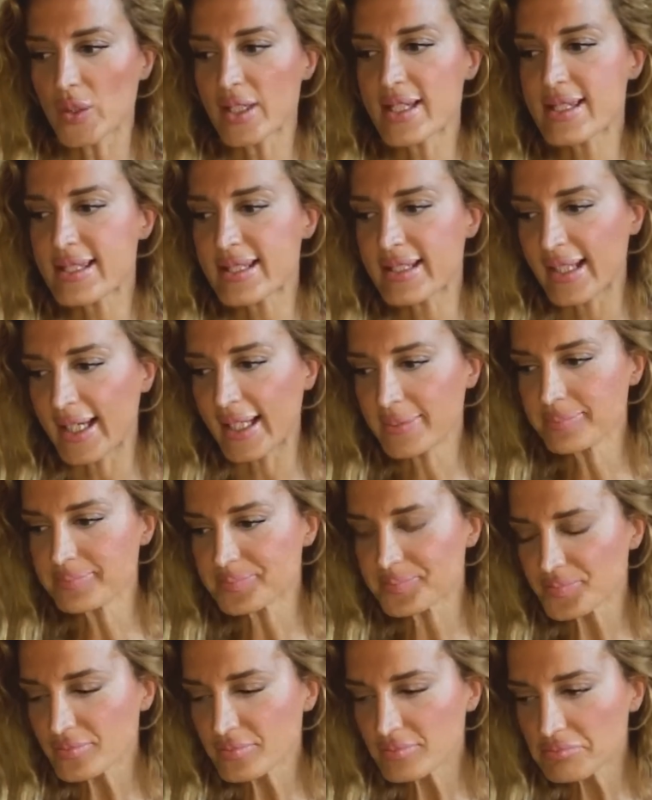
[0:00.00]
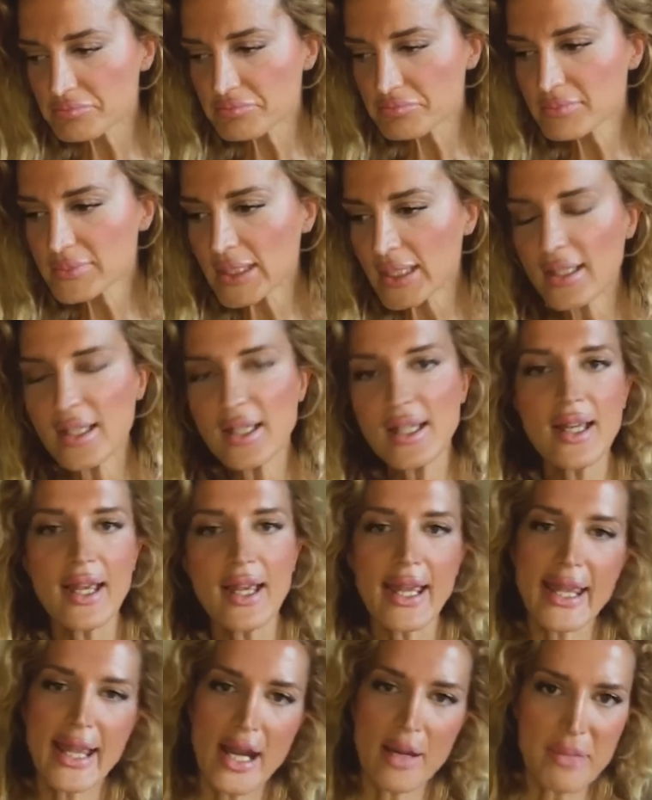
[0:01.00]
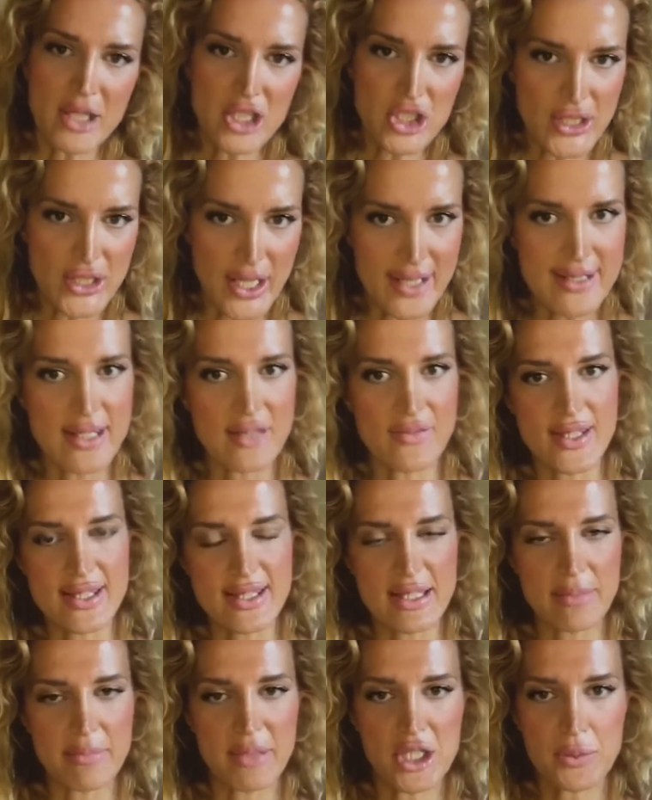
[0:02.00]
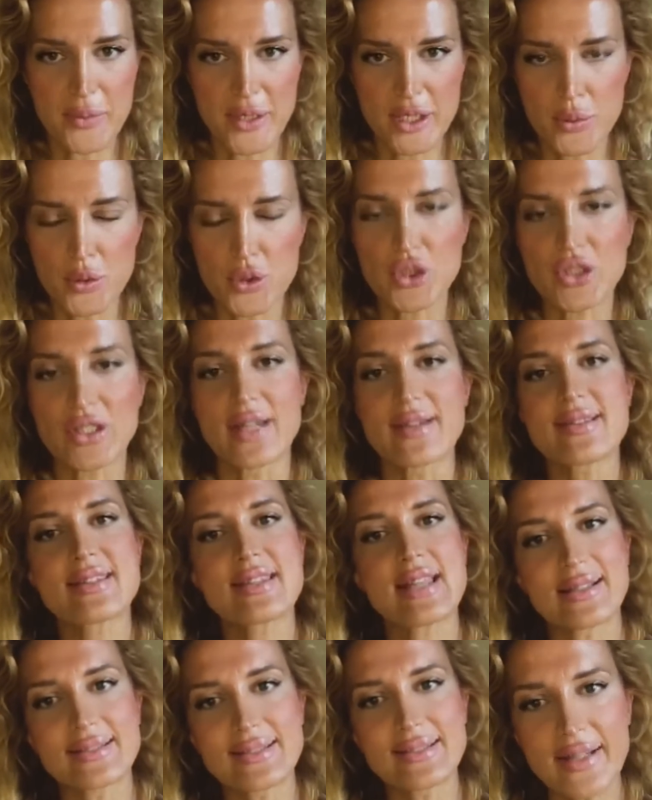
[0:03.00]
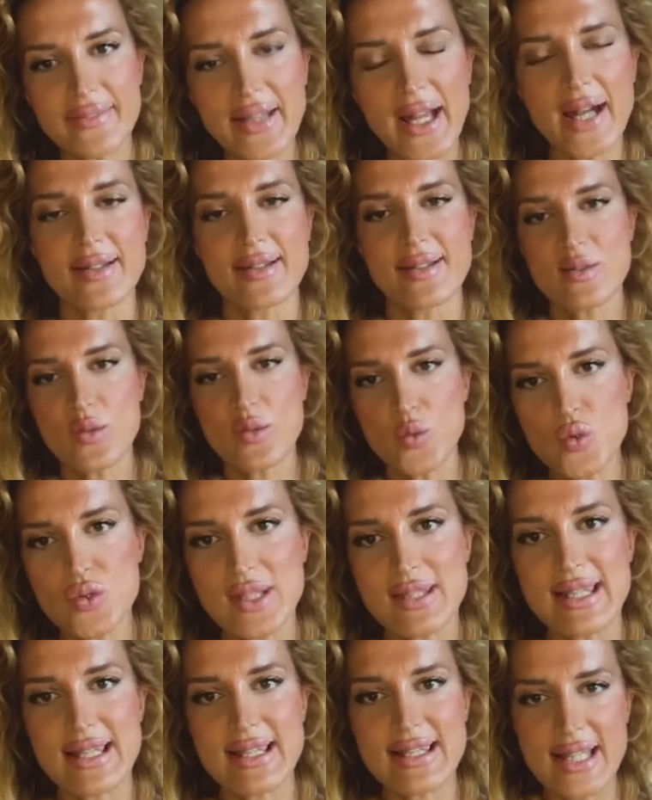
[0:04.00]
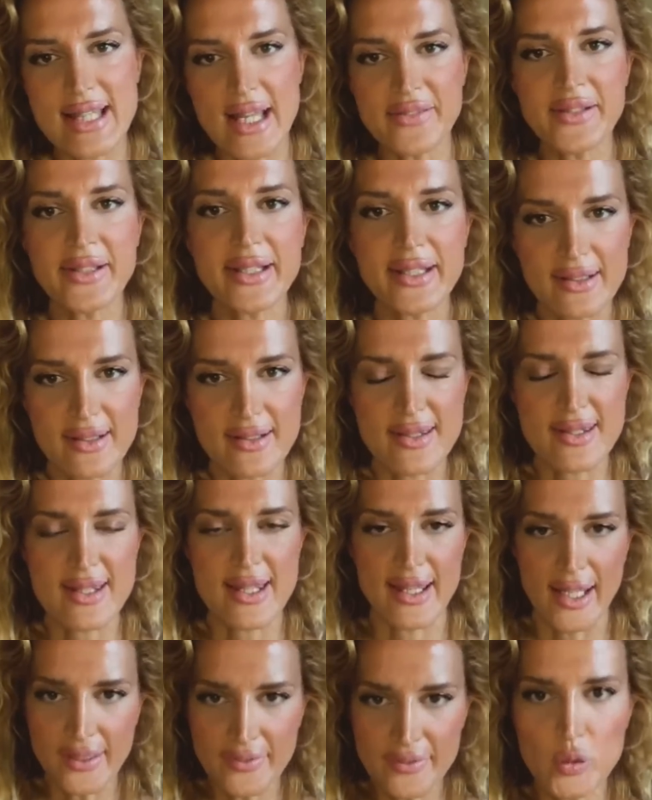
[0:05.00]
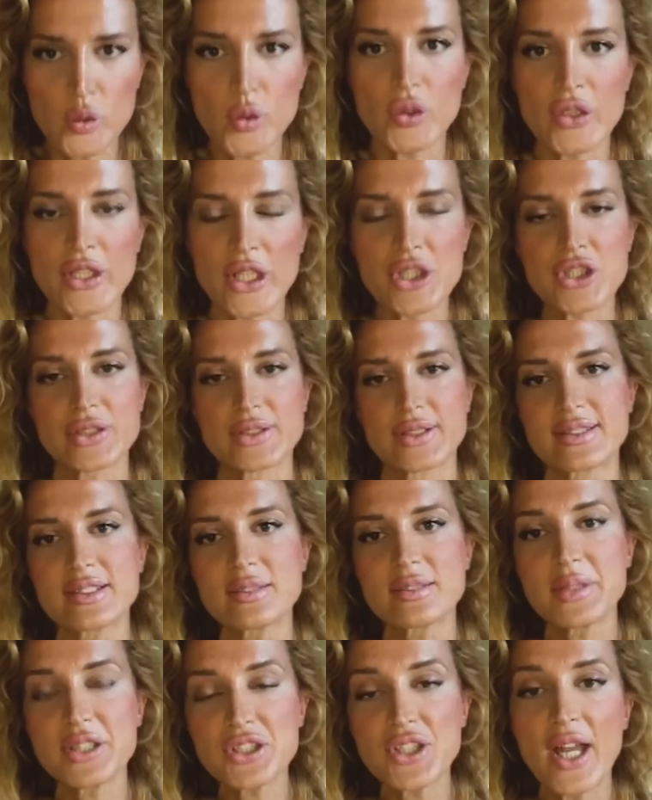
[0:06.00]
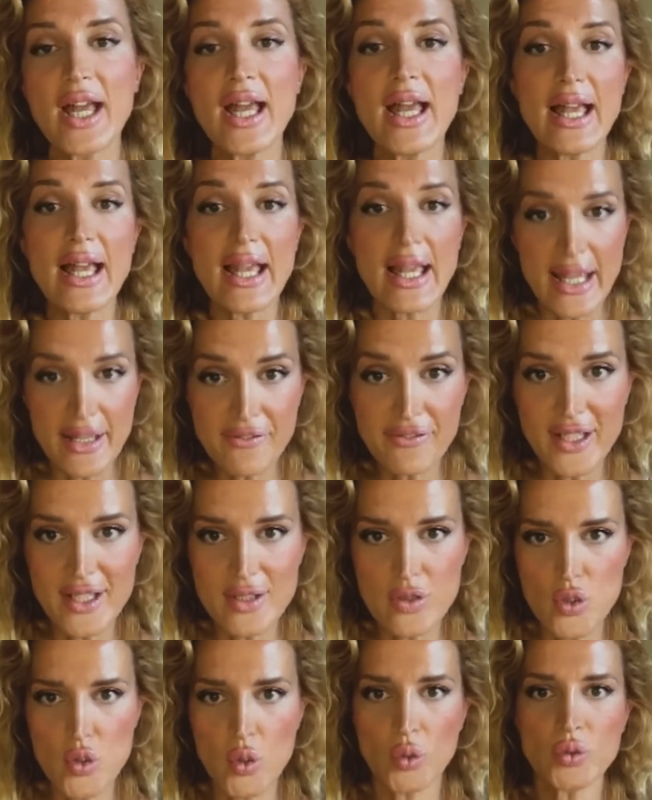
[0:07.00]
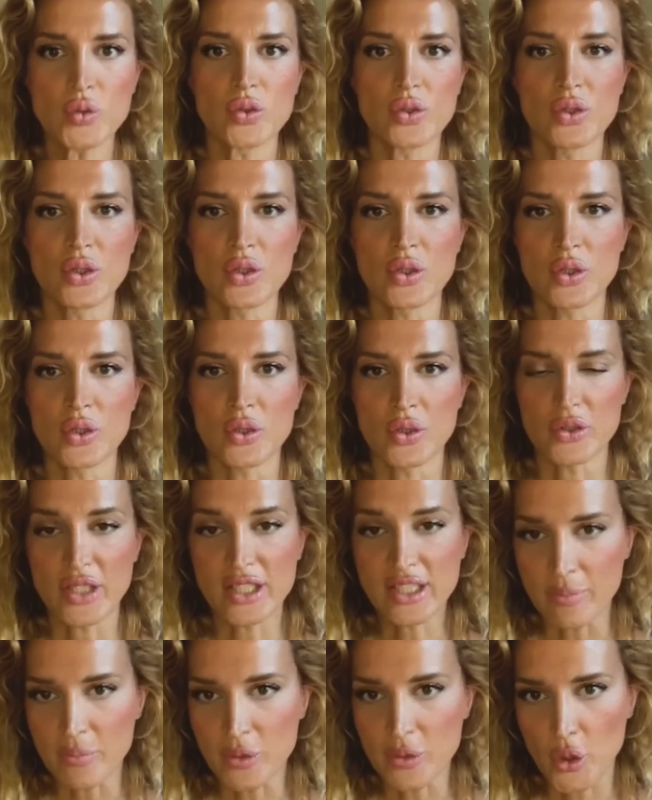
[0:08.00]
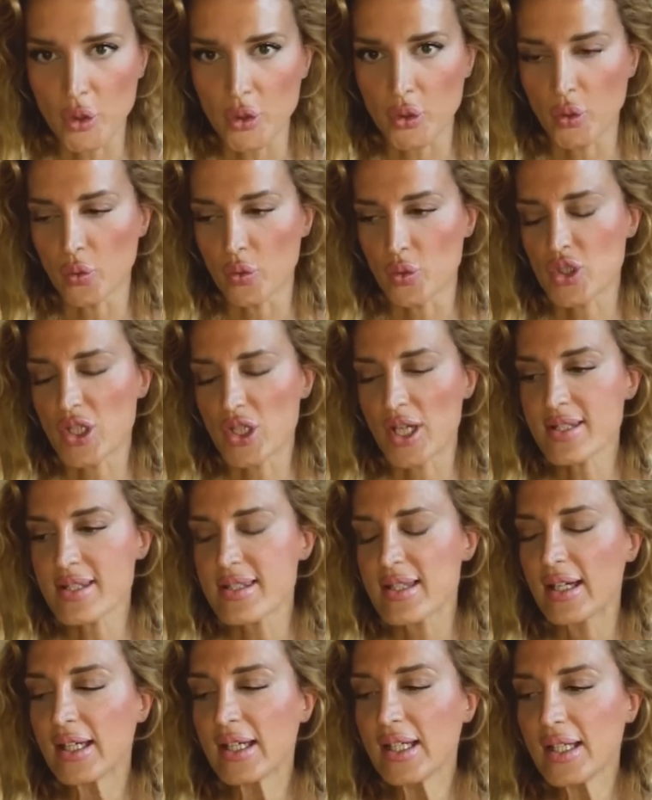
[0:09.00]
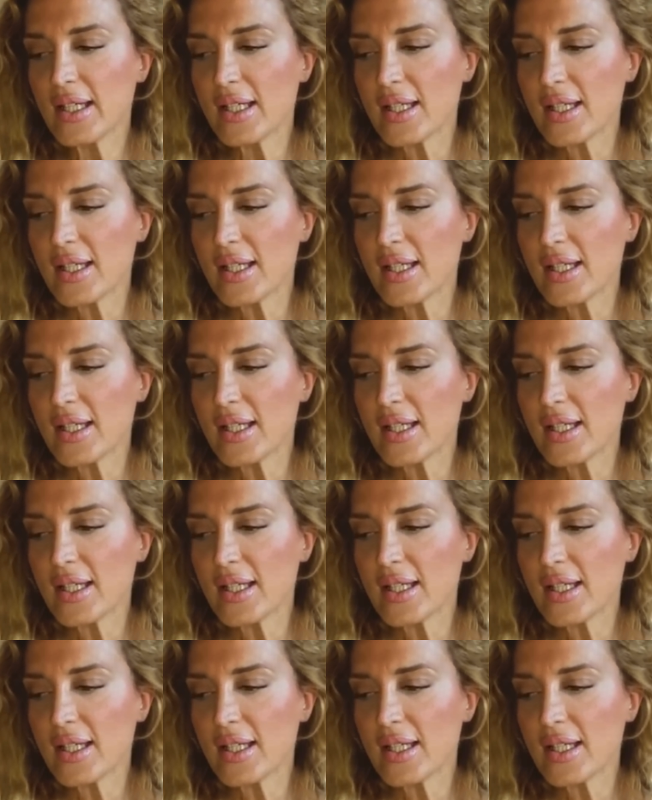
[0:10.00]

Dolayısıyla eğer beşler seviyesinde 5-5,5 gerisi zaten neredeyse %80'lere yakın sayan TÜİ'nin açıkladığı bir enflasyon e, rakamı görüyor olacağız.